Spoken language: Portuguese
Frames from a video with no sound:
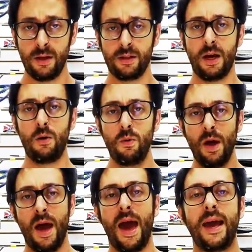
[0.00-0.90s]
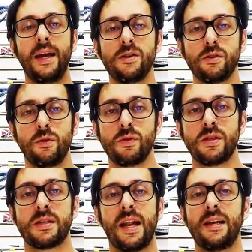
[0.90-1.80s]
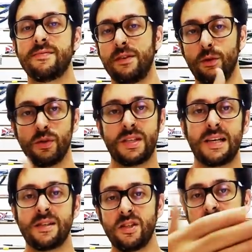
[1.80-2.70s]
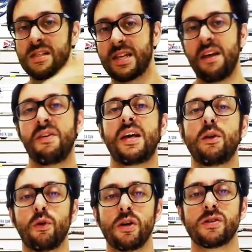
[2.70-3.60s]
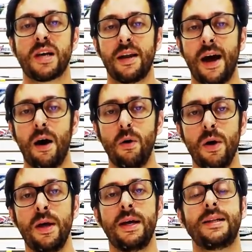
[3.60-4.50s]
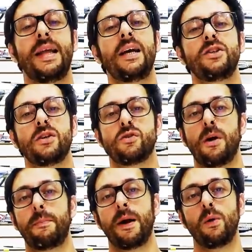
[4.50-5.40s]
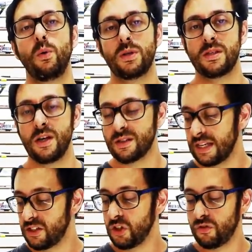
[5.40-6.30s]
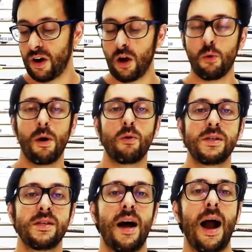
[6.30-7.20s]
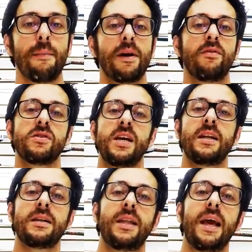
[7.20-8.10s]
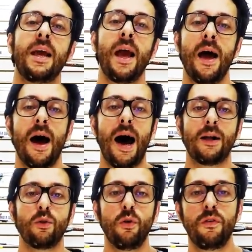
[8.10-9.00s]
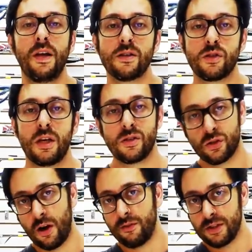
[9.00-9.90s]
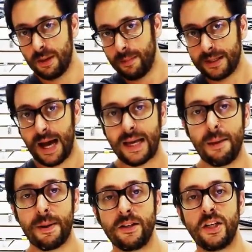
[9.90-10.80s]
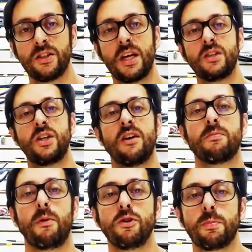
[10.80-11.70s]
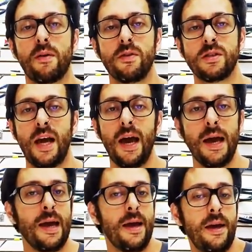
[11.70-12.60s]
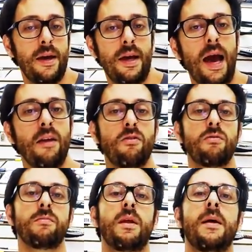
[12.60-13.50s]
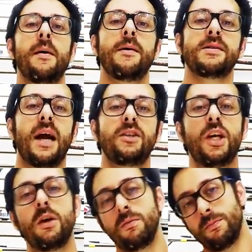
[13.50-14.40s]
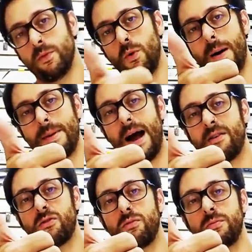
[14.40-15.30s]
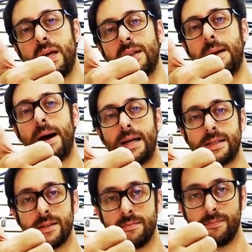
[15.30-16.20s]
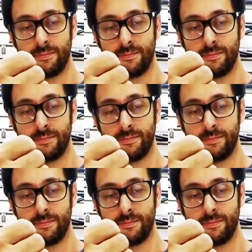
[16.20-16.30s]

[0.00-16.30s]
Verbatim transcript: Então é isso, não se, inscreva, não esqueça de se inscrever aqui no nosso canal, deixa a sua pergunta, se eu esqueci de falar alguma coisa da arma que você ainda tem a dúvida, é só você mandar aqui pra gente que a gente responde pra você. E é isso, certinho? Um abraço e até mais.